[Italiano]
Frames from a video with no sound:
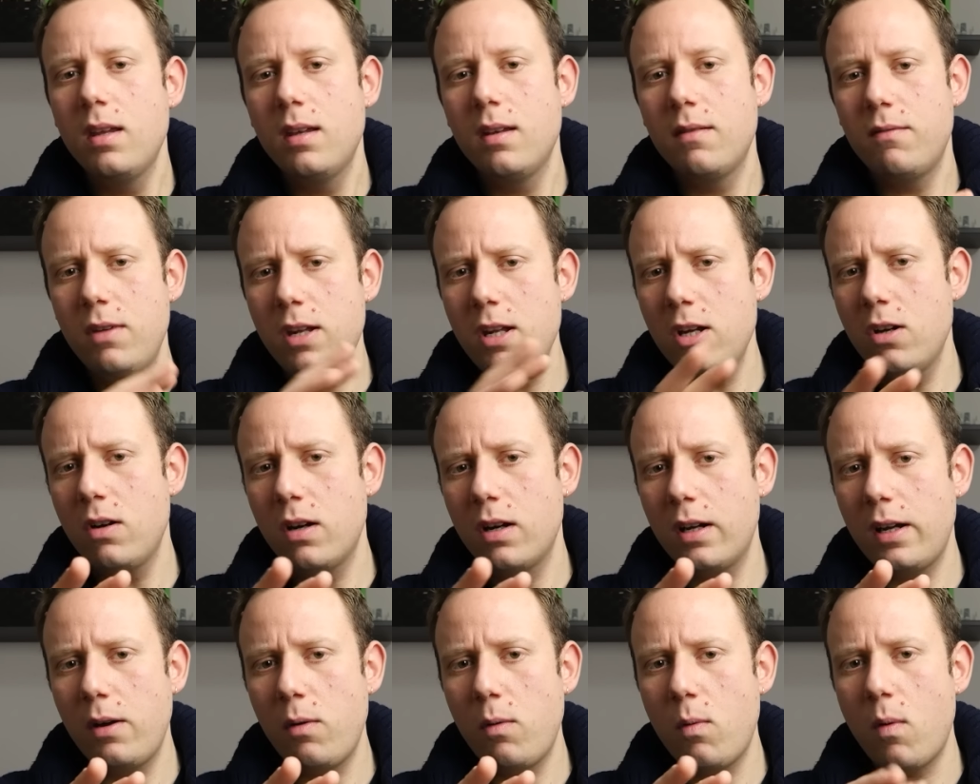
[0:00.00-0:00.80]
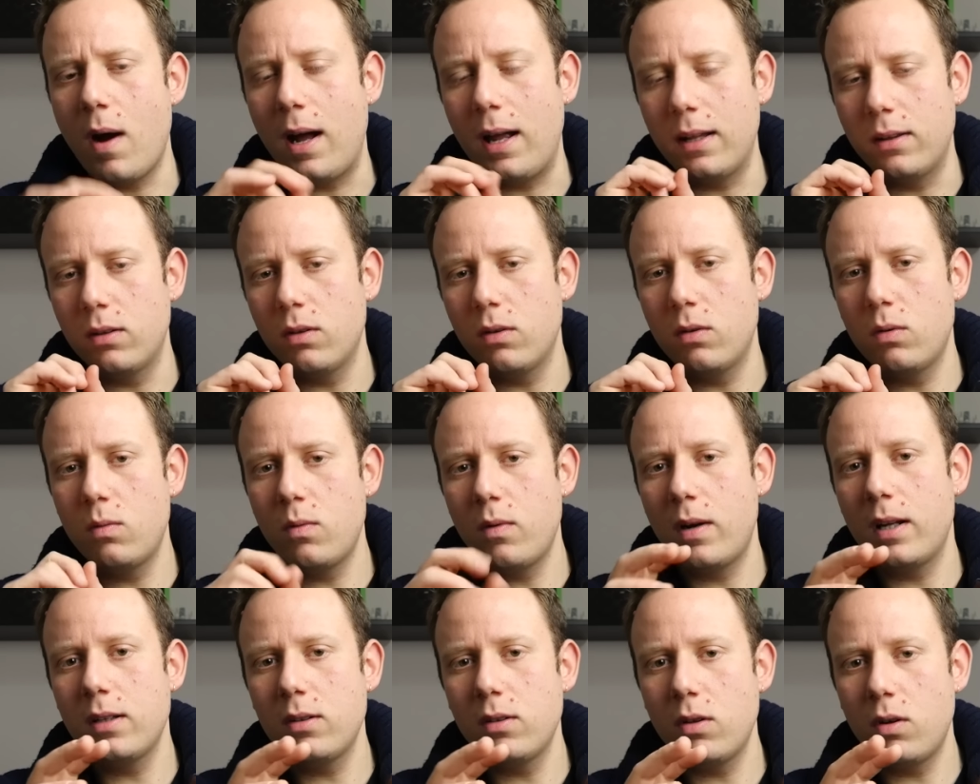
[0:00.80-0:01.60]
Vi dico anche quando.
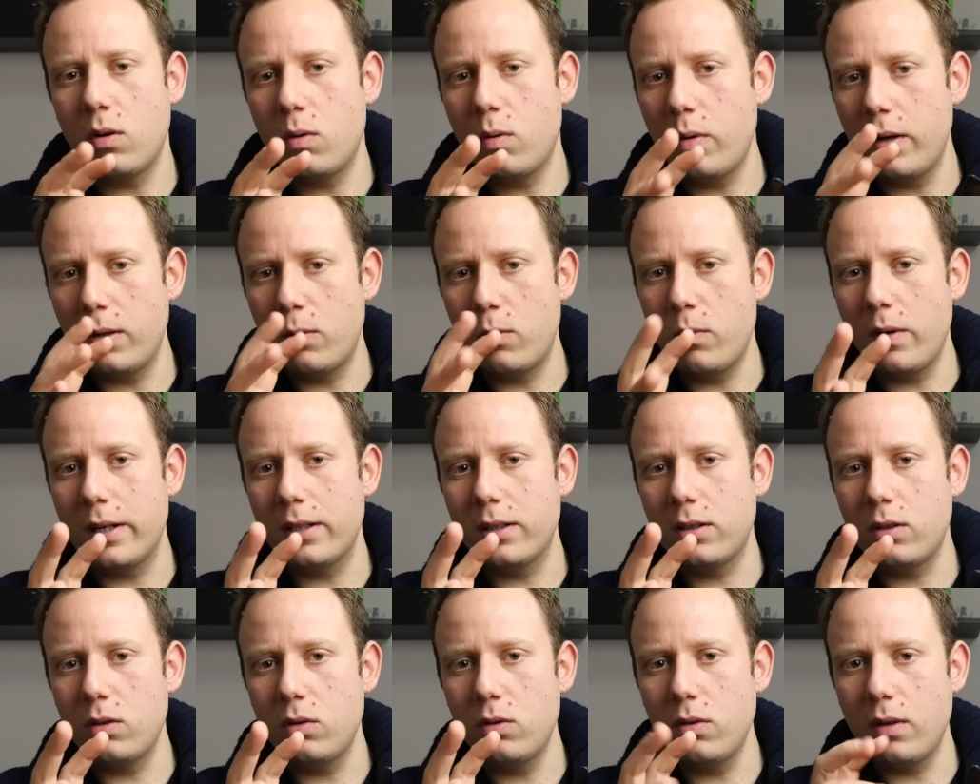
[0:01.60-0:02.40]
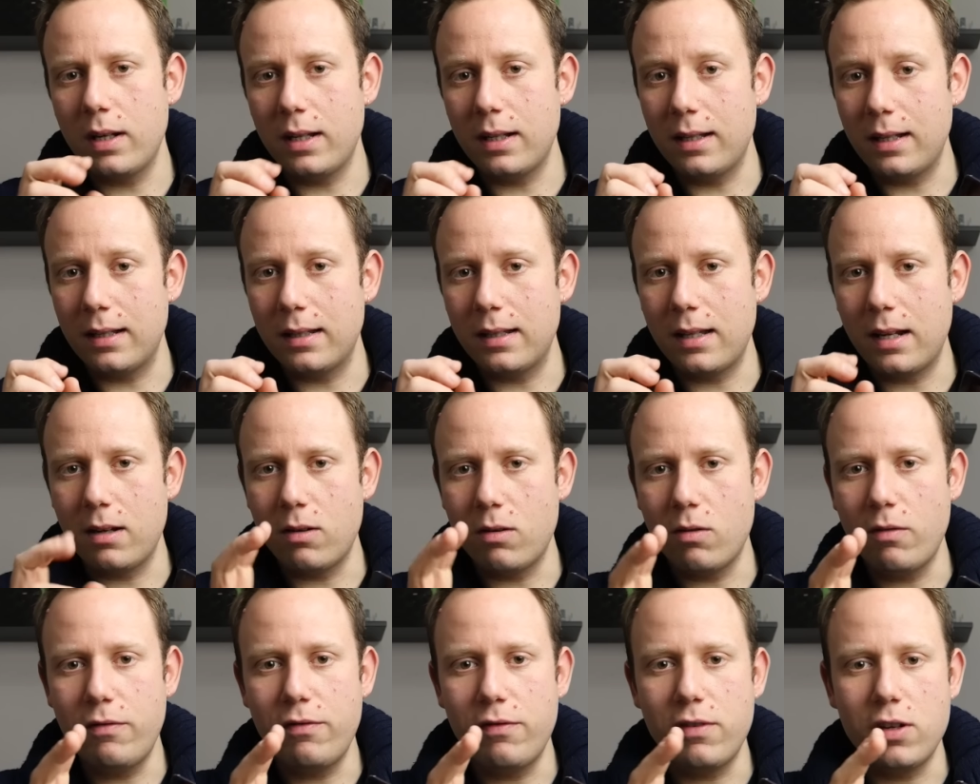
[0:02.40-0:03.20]
Quando ho quel quarto d'ora ad andare in
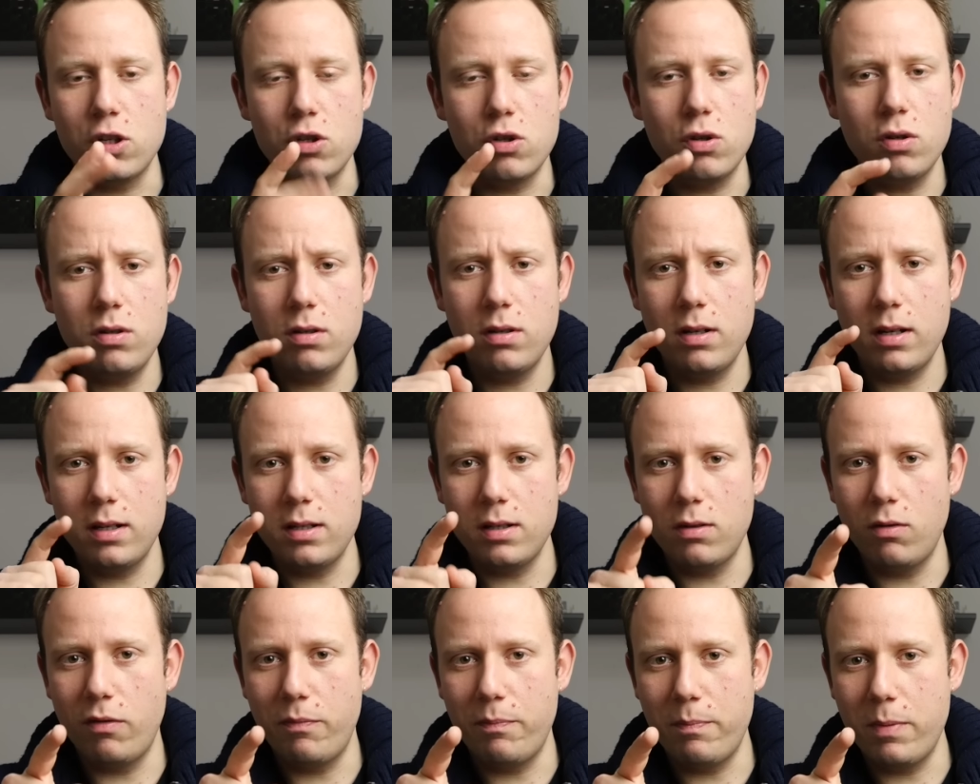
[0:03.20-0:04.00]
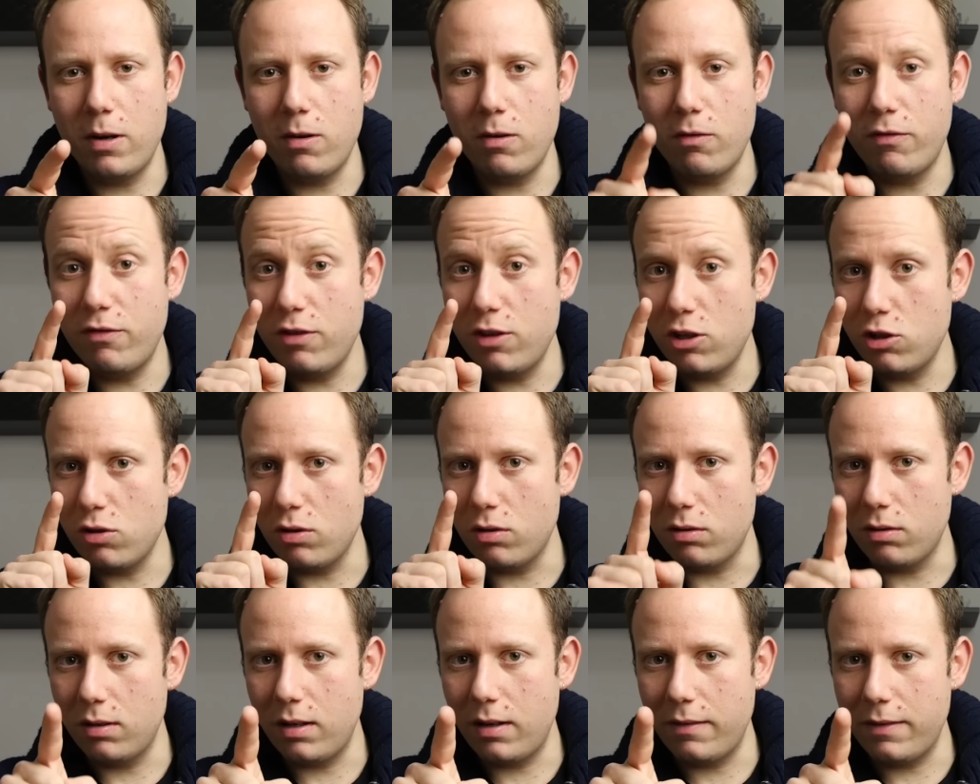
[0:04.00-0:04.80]
ufficio, e per
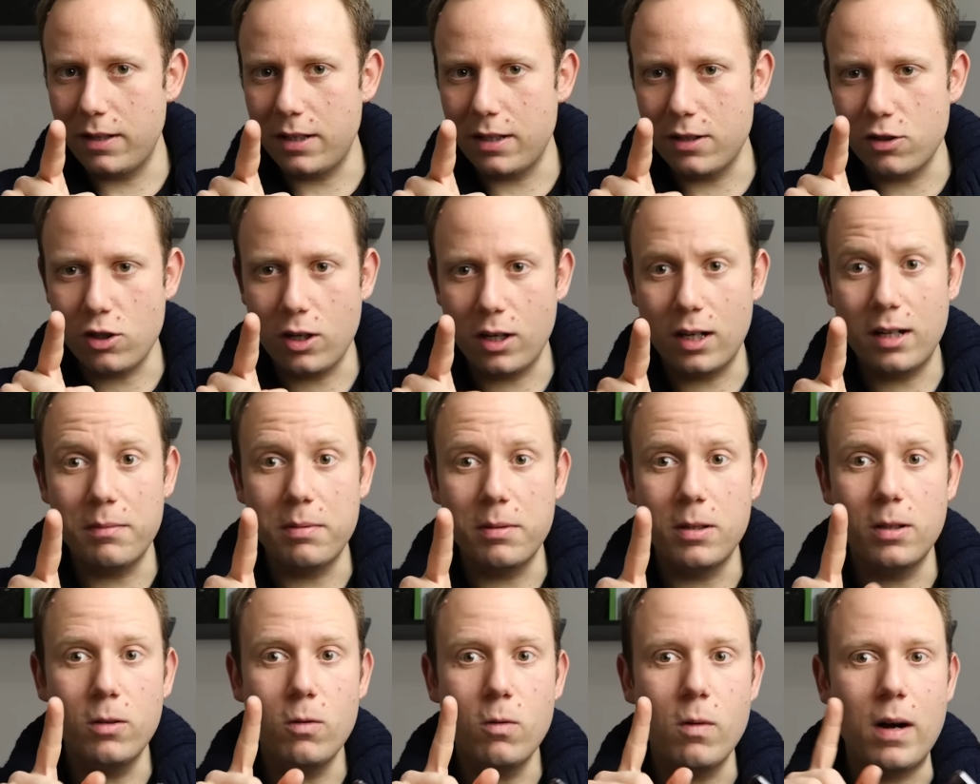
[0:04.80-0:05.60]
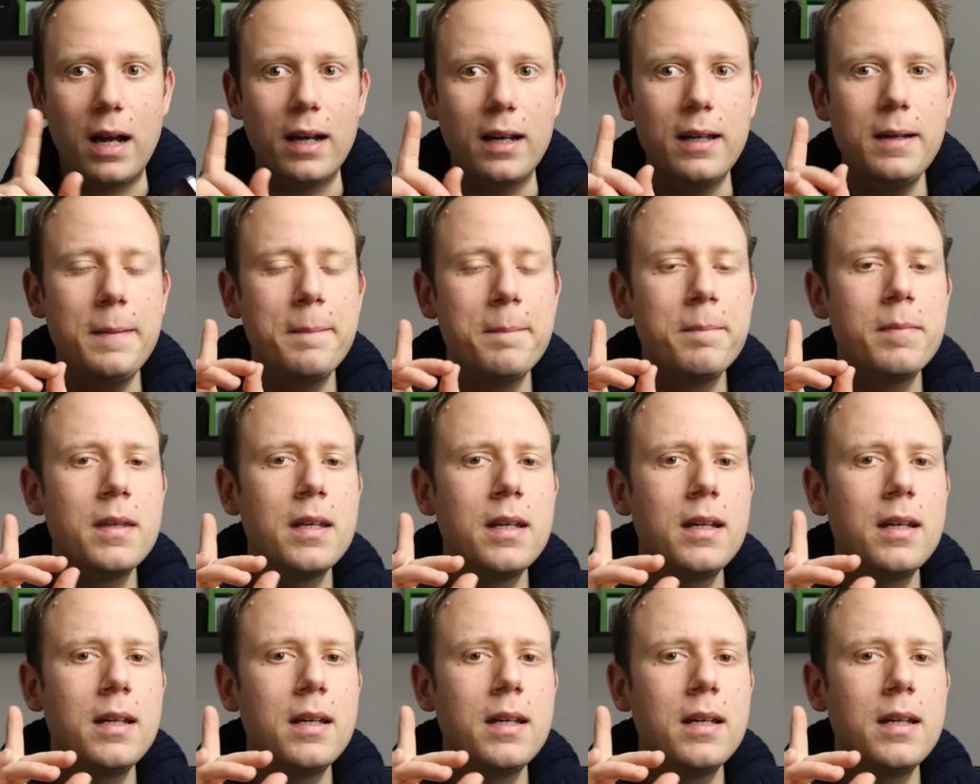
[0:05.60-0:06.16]
ufficio avete già capito quale,